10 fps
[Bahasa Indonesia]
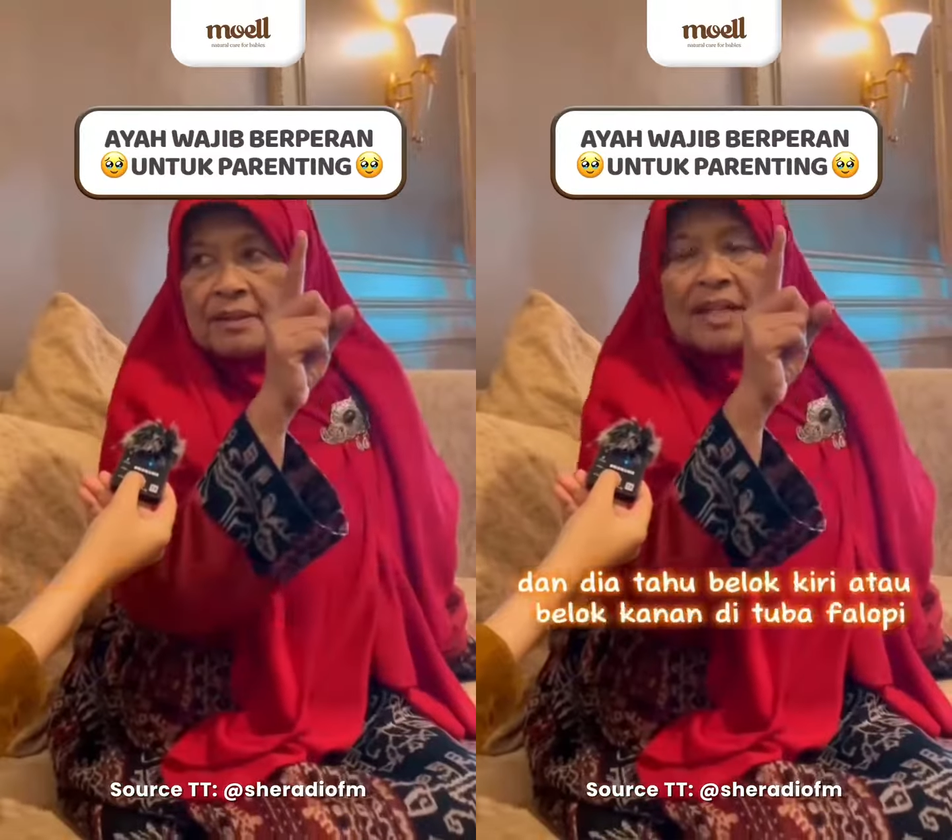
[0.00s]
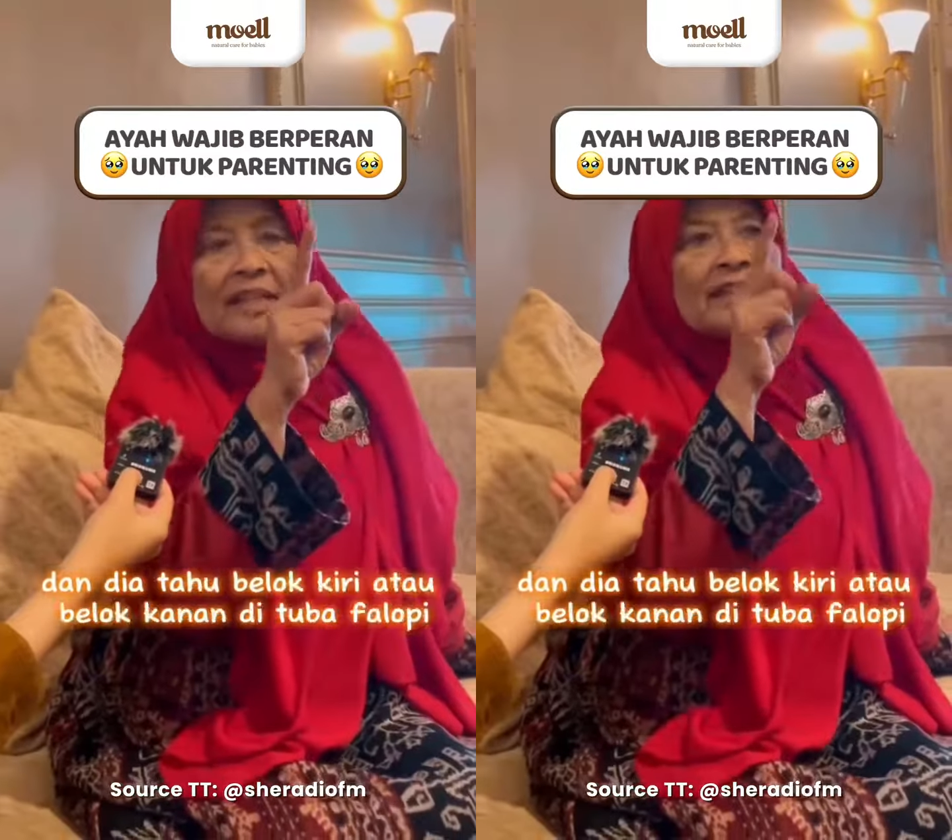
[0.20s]

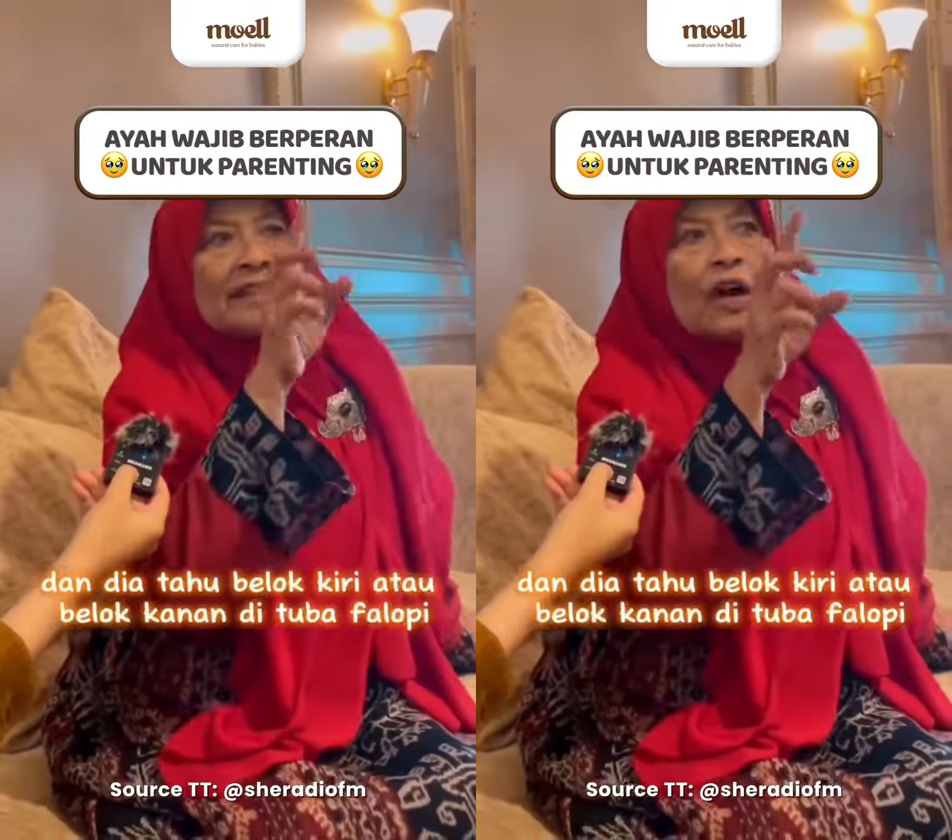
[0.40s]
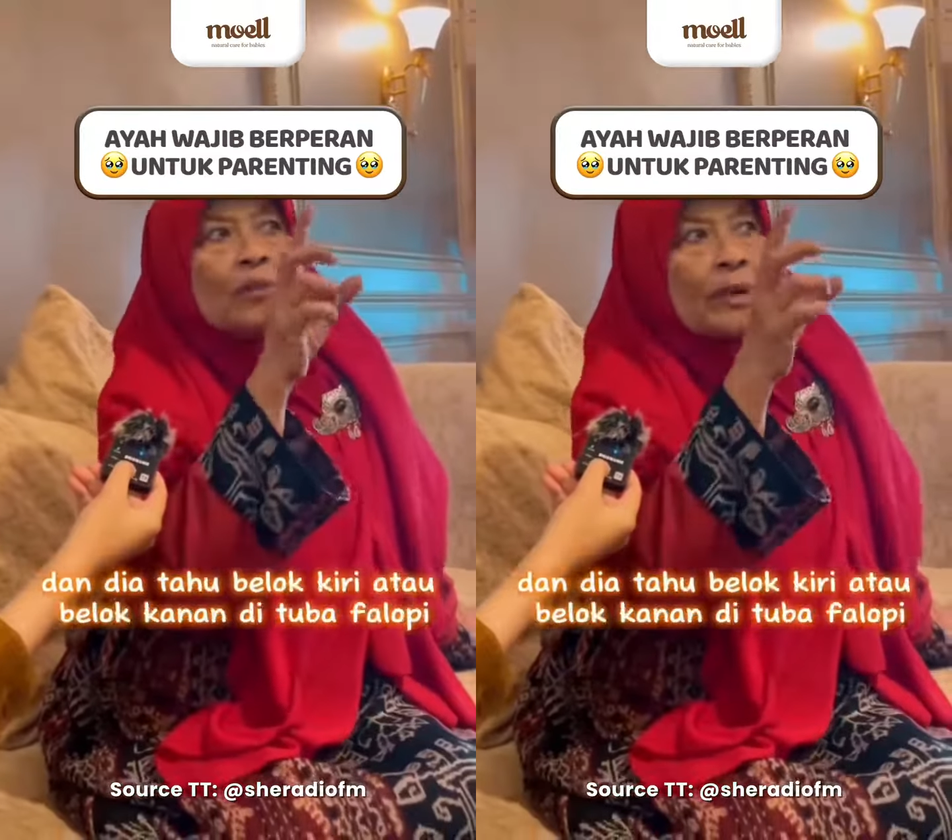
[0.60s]
dan dia
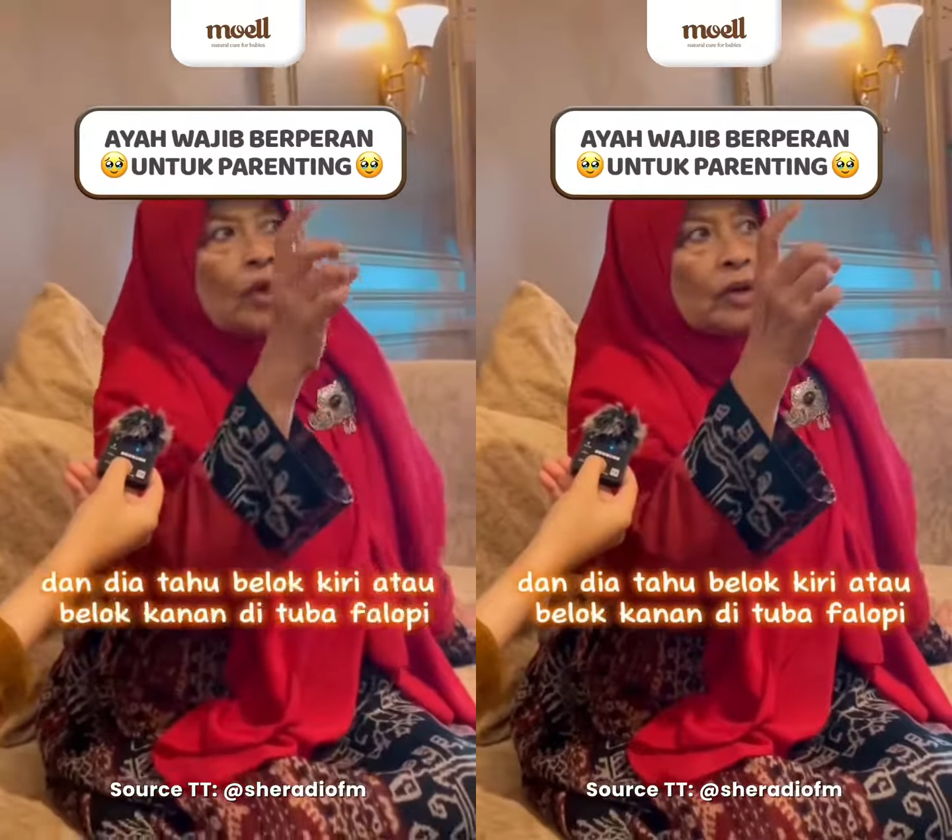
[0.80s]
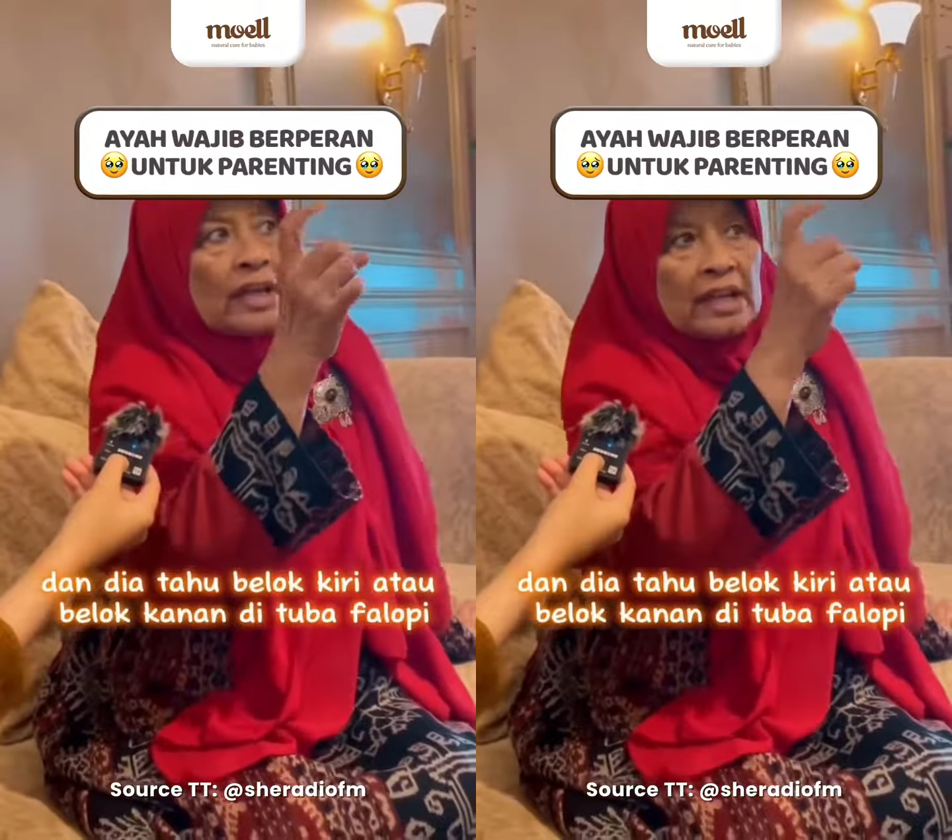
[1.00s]
tahu
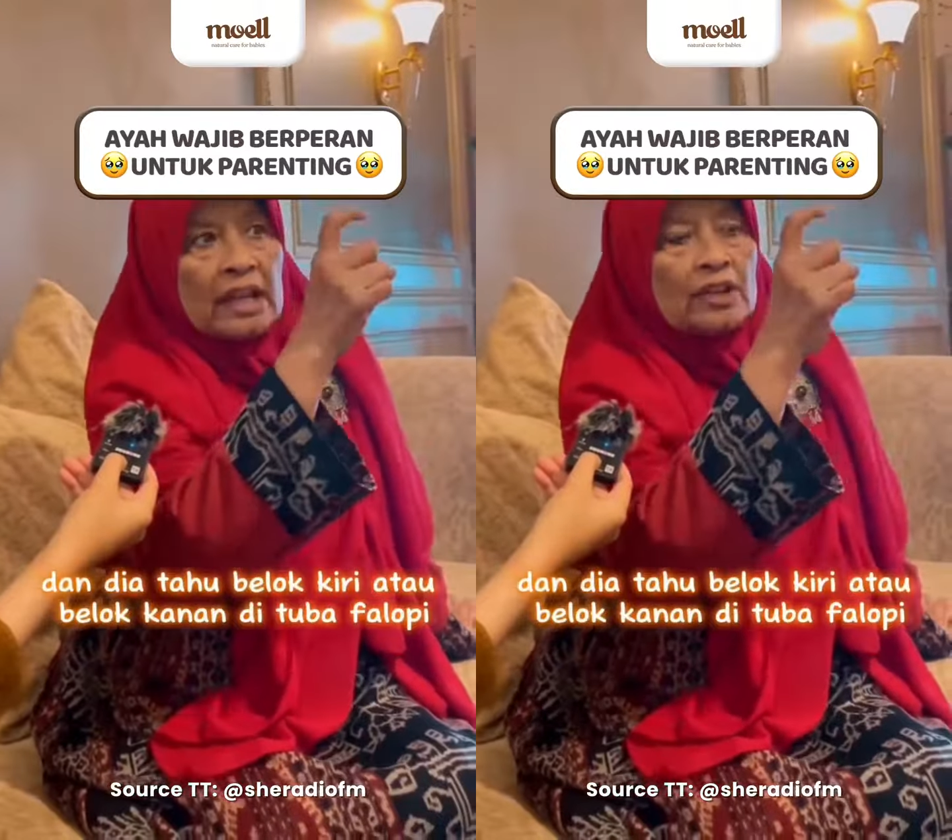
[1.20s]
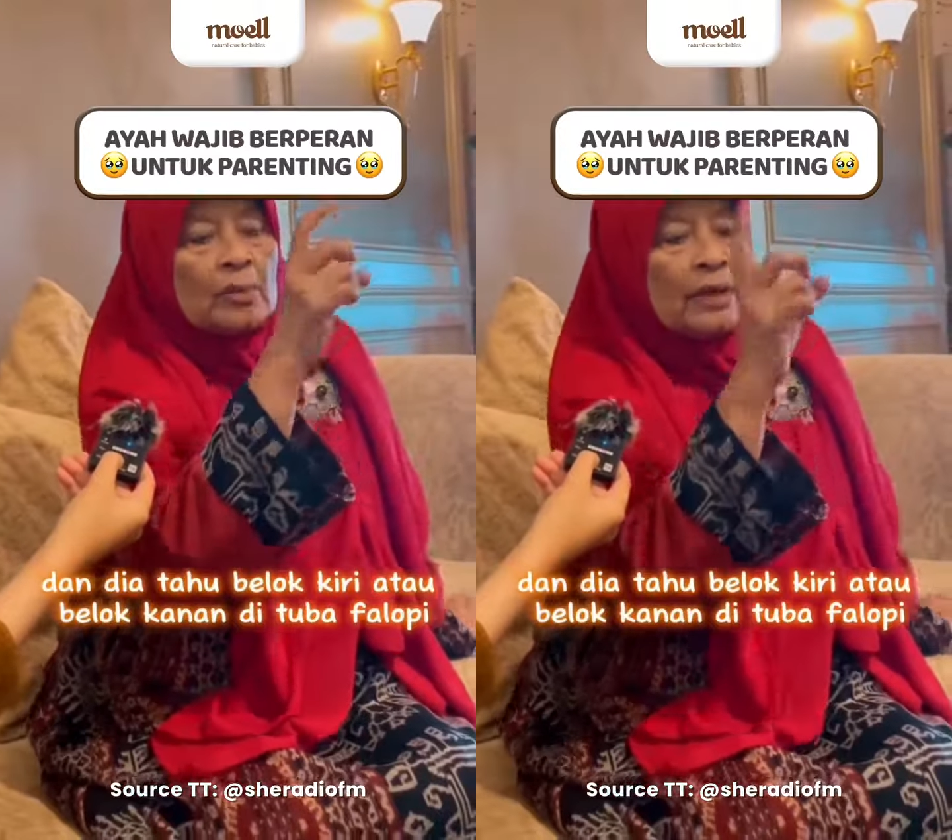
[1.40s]
belok
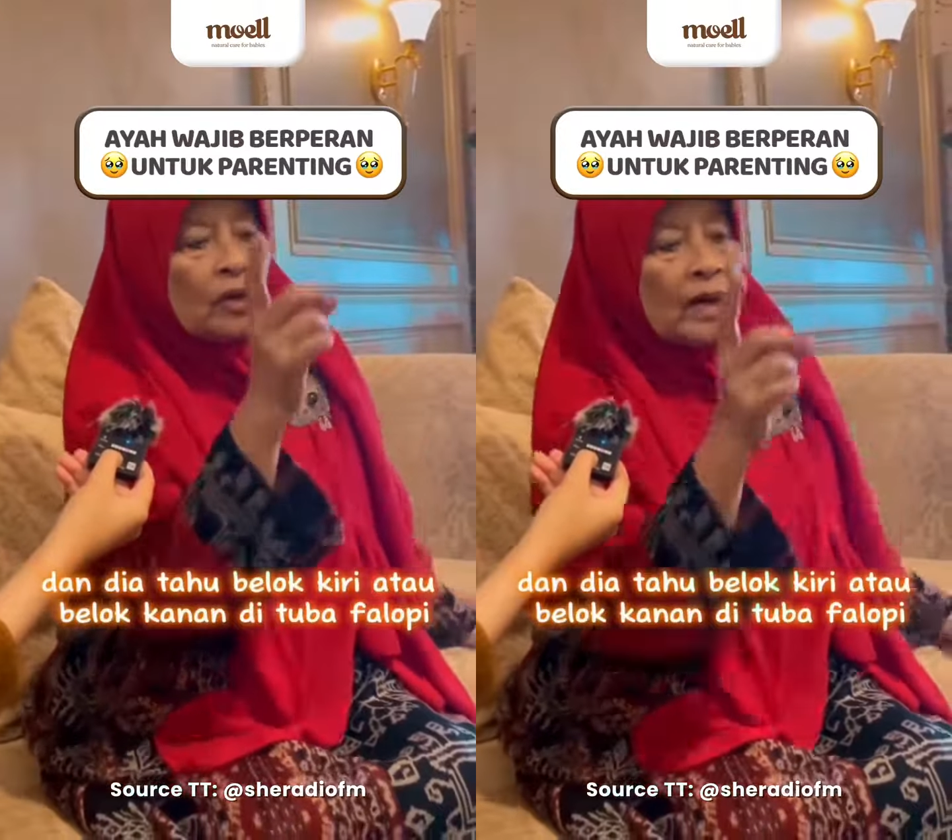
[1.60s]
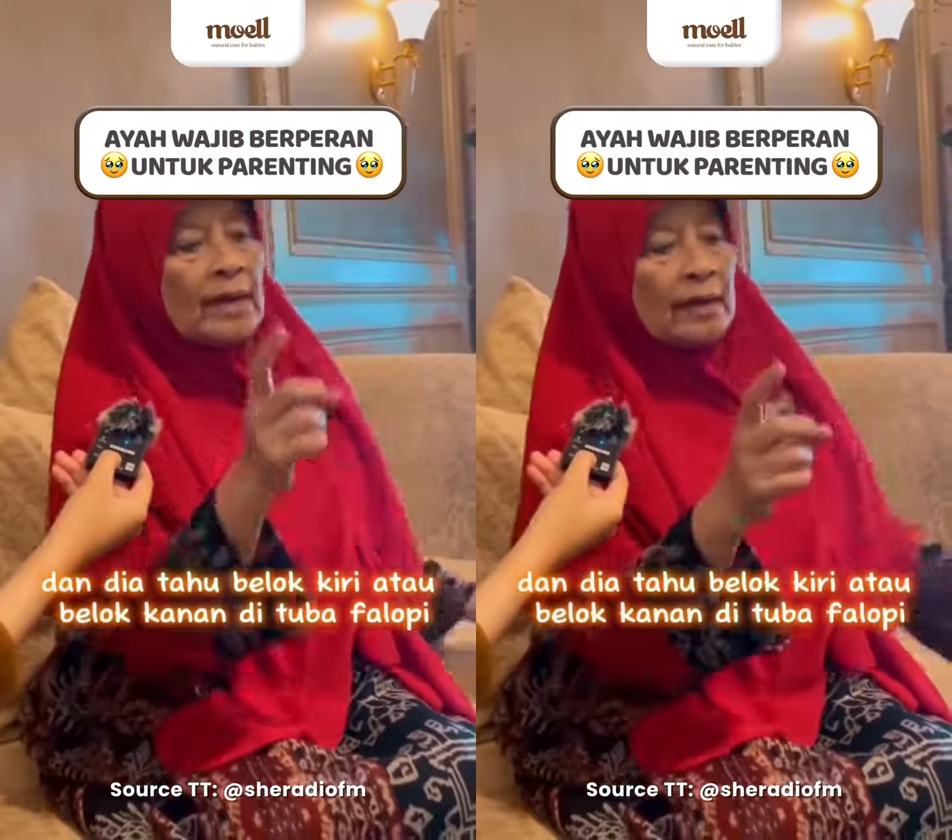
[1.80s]
kiri atau
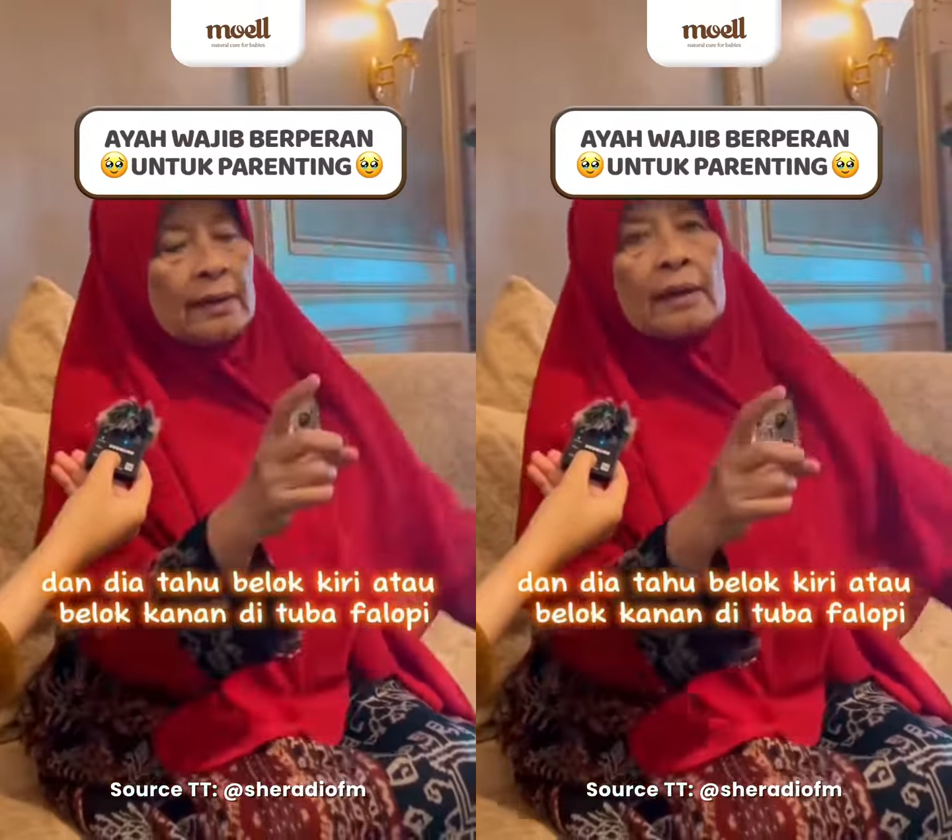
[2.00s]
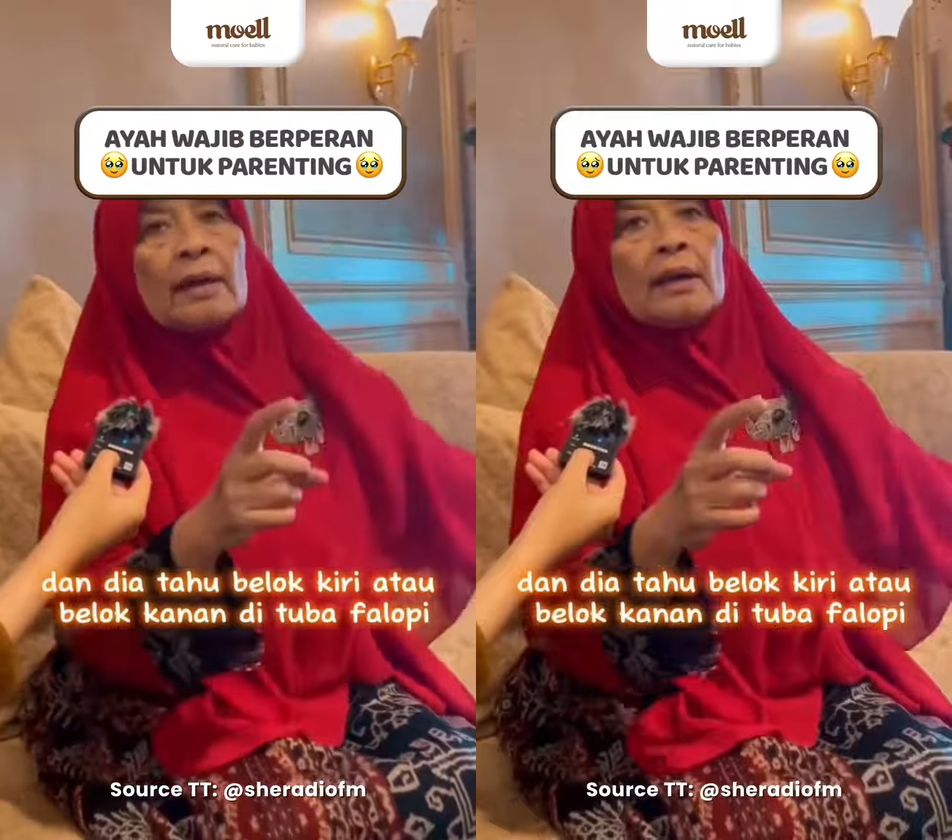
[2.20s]
belok kanan